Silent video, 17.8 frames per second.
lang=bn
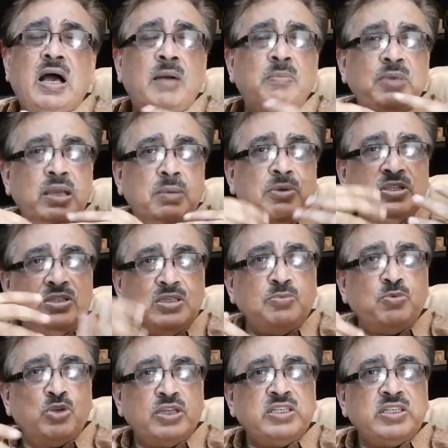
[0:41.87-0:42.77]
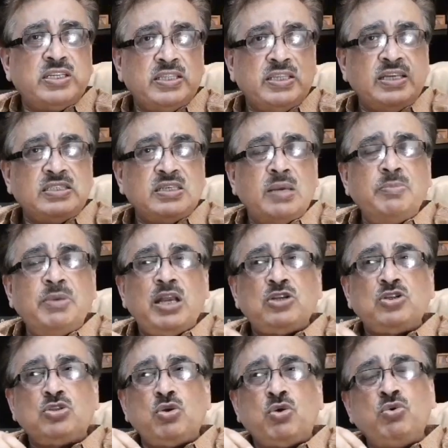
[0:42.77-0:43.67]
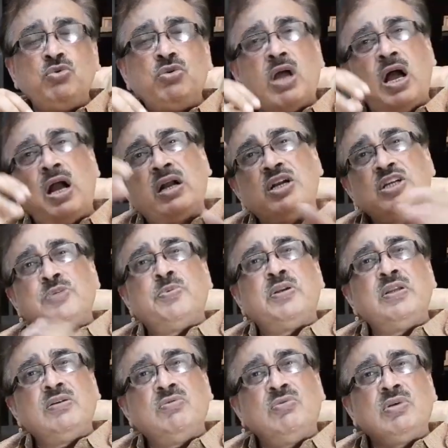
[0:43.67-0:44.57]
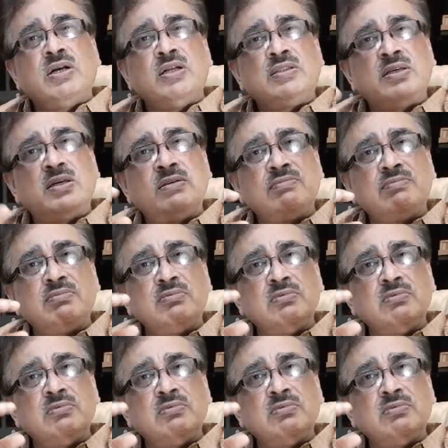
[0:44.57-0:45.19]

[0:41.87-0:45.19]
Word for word: আমি আমার জীবনে যেটা দেখেছি আমি এক তখন আকাশবাণী কলকাতার